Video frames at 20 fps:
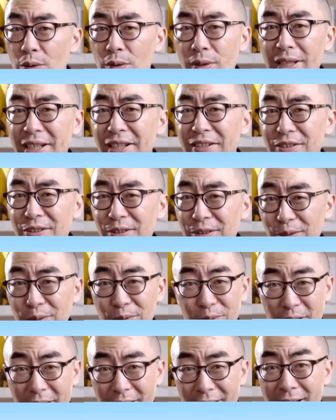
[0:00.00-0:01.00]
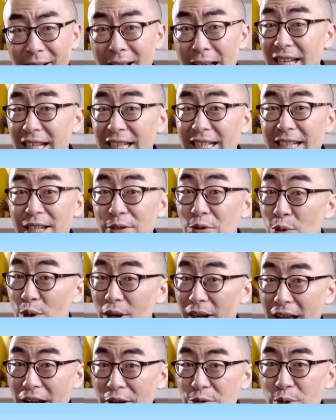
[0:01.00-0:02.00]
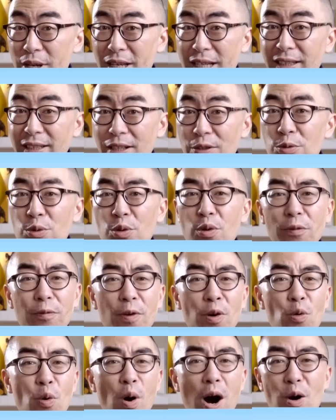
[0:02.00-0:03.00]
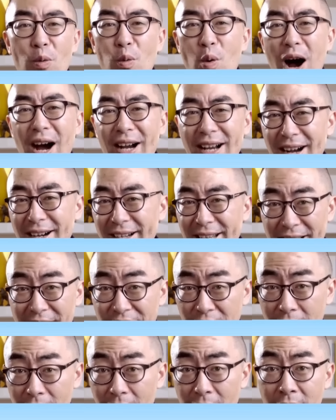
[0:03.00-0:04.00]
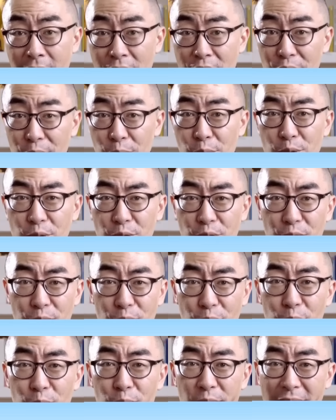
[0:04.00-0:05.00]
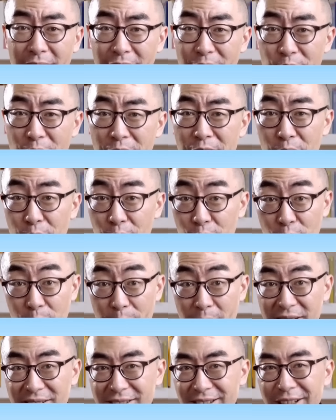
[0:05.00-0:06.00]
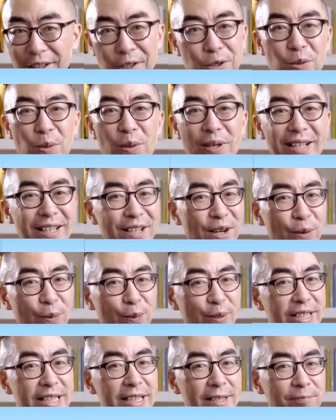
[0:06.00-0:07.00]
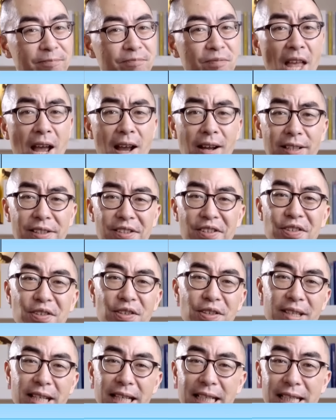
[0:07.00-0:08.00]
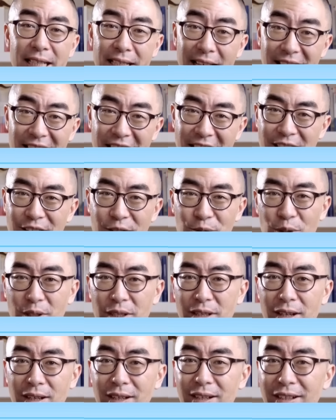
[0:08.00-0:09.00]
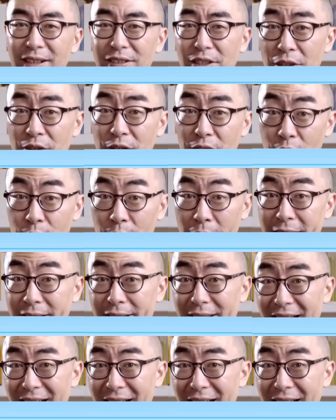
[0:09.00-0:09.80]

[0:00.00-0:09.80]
淤泥质土层了，以及越来越硬的弱风化花岗岩层了。 于是出场的选手就变成了盾构机。 其实这几年呢，随着各个城市都在